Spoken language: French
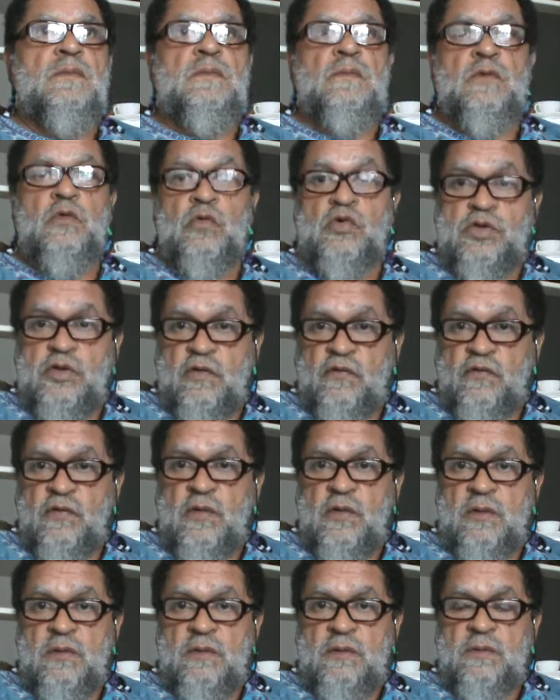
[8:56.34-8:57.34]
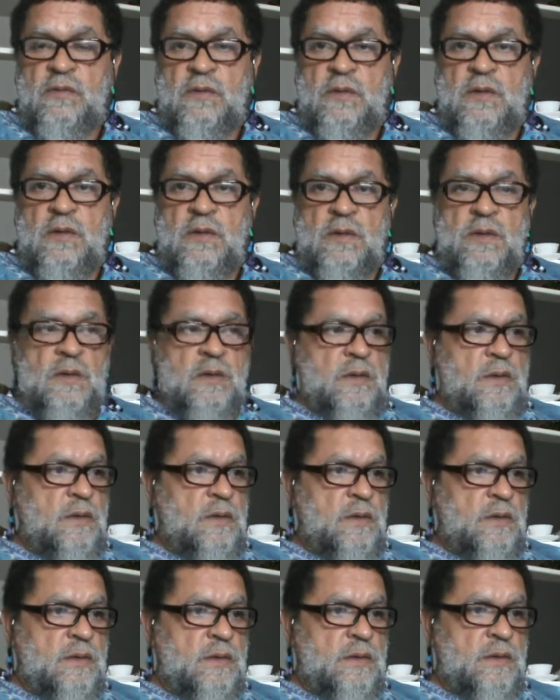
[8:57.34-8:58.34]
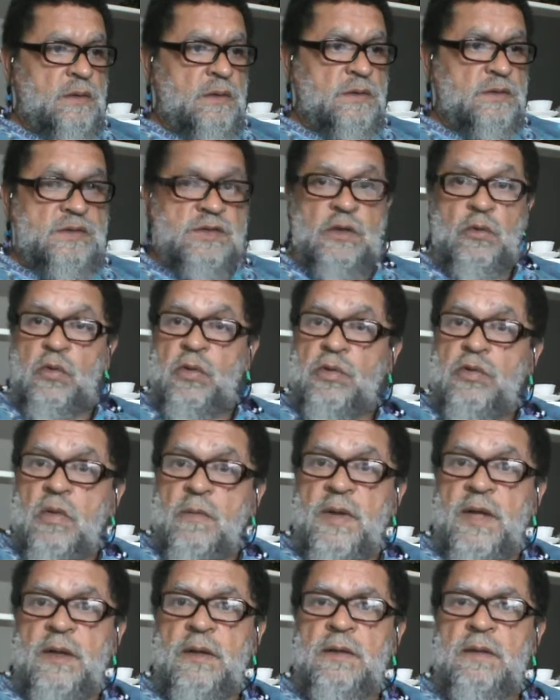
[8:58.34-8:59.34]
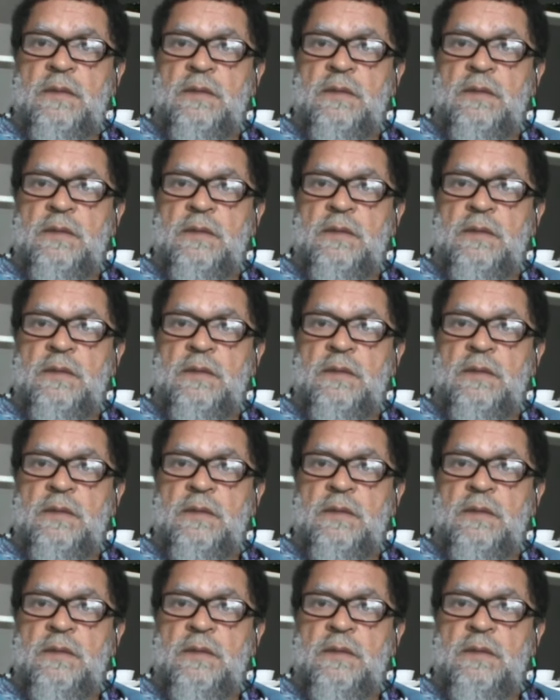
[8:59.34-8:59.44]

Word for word: nos enfants, c'est eux demain,